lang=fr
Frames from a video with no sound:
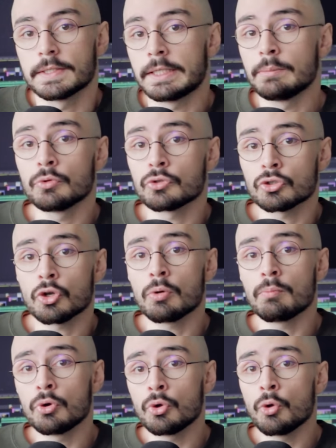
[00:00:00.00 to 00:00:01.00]
ce qui me
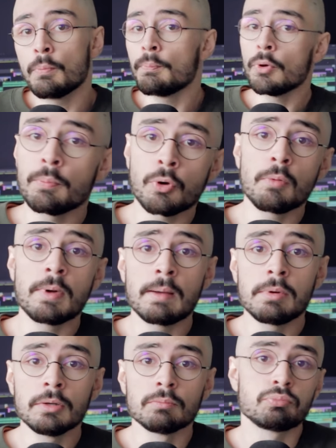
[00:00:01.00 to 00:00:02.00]
semble peu
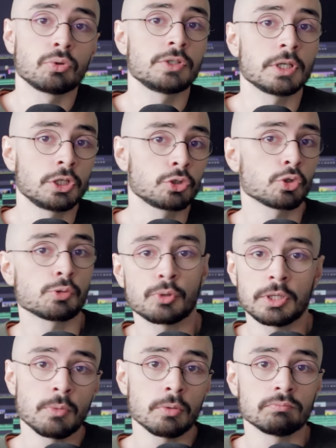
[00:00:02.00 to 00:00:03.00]
probable pour dire les choses
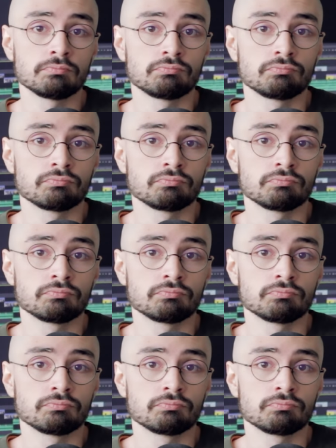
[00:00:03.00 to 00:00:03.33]
poliment.